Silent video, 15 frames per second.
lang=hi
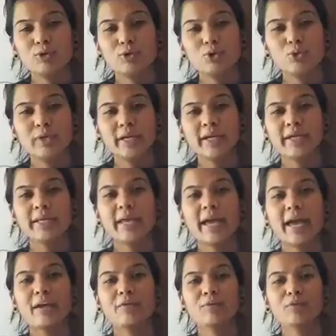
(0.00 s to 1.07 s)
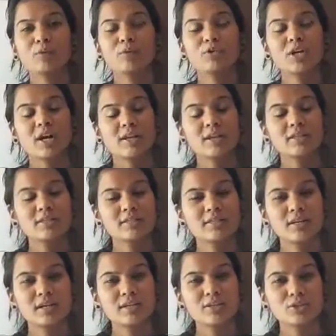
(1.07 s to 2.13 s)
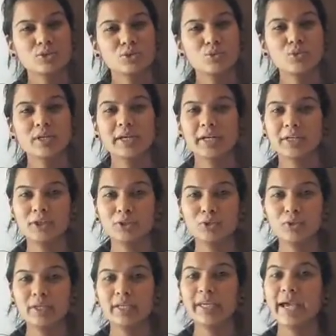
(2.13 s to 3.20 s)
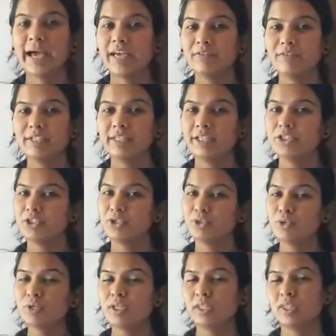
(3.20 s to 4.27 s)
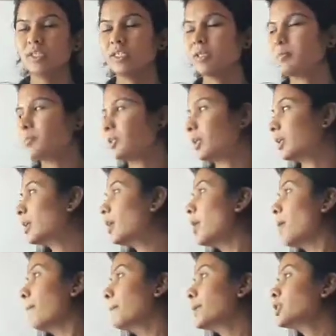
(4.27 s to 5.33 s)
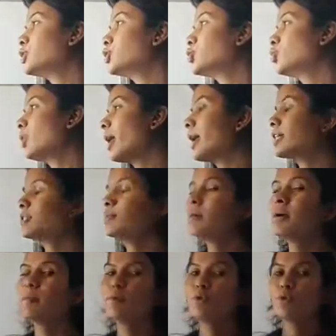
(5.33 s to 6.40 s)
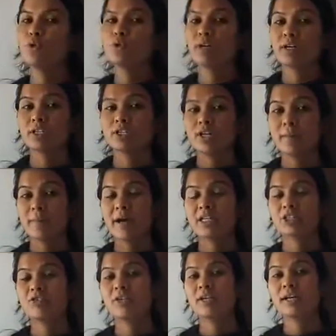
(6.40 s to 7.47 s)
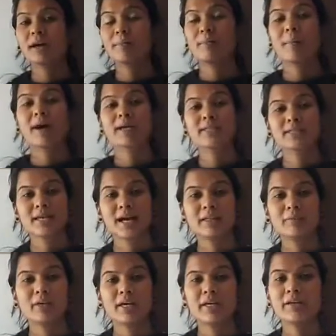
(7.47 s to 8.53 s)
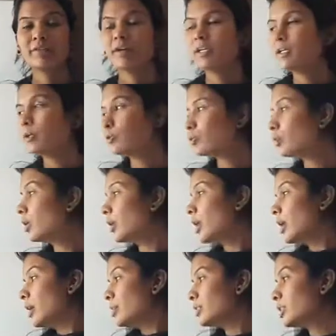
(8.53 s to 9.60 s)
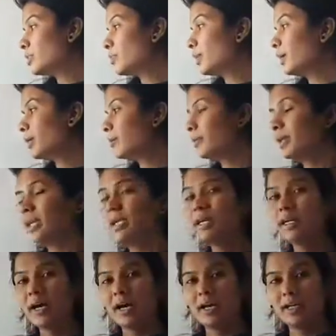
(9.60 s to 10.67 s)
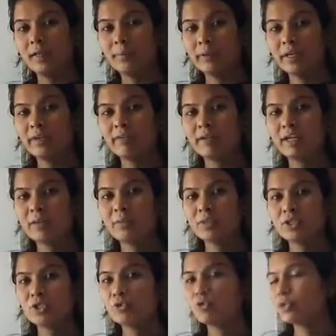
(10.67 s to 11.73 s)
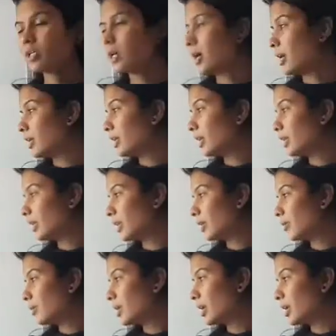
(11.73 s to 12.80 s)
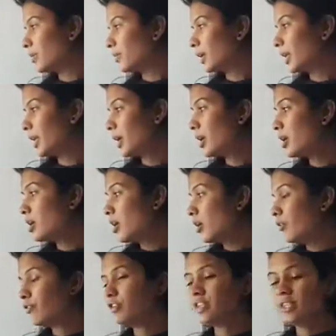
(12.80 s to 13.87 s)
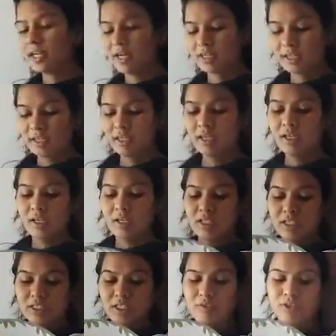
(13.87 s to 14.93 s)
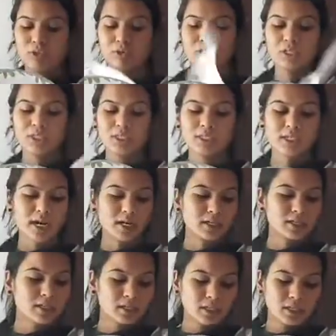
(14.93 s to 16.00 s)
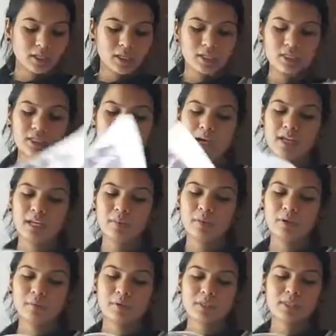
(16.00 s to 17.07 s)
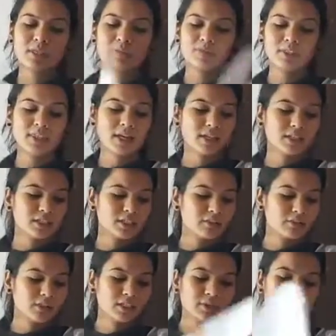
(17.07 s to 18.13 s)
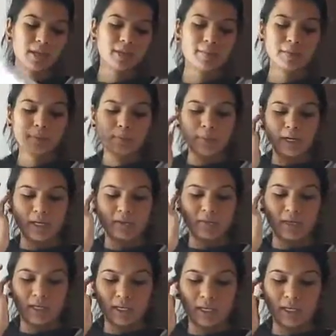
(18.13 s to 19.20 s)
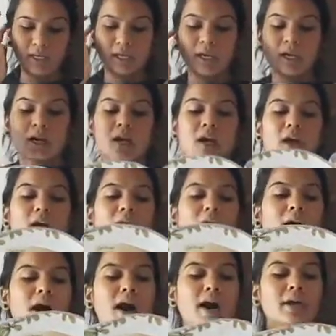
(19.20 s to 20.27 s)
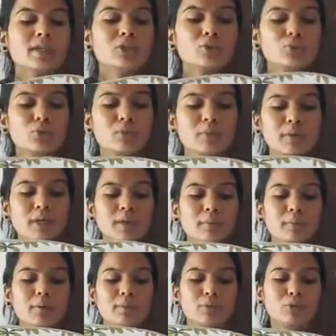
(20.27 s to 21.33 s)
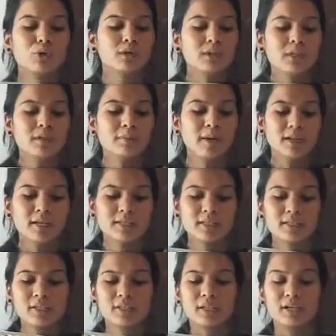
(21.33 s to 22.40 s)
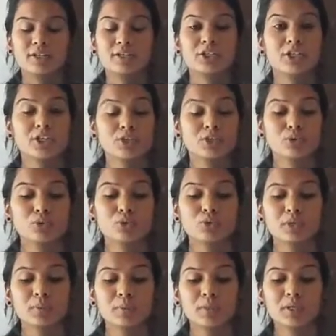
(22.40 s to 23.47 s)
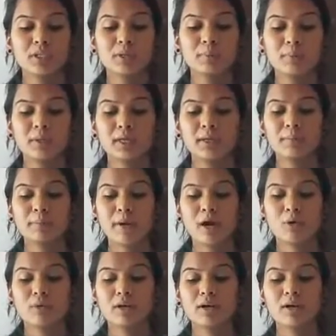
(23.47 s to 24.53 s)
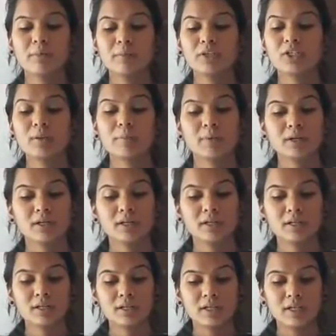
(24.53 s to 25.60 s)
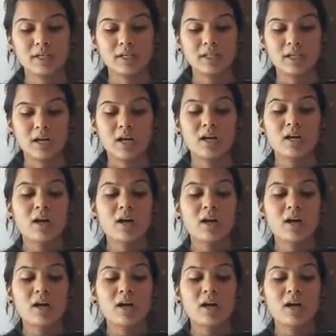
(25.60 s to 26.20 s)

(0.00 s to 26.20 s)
स्टूडेंट आई एम फ्रॉम शारदा संस्कार स्कूल एंड टुडे आई विल टीच यू हिंदी सब्जेक्ट बच्चों आज मैं आपको कक्षा पांचवी का पार्ट सात पढ़ाने वाली हूँ जिसमें हम एक कहानी पढ़ने वाले बच्चों और कहानी का नाम क्या है मेरा विद्यार्थी जीवन तो चलिए स्टार्ट करते हैं इस कहानी में हम किसके विद्यार्थी जीवन के बारे में पढ़ने वाले हैं हाई स्कूल में मैं मूर्ख नहीं माना जाता था शिक्षकों के प्रति प्रेम भावना हमेशा प्रकट करता रहता